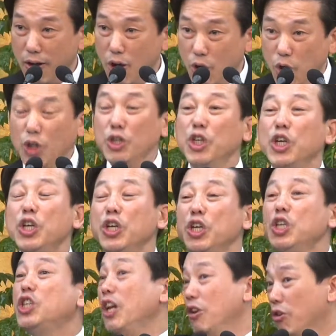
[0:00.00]
그런 일이
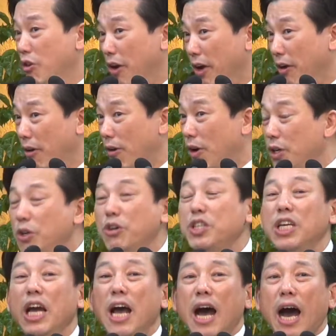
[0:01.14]
있다는 거예요. 이것이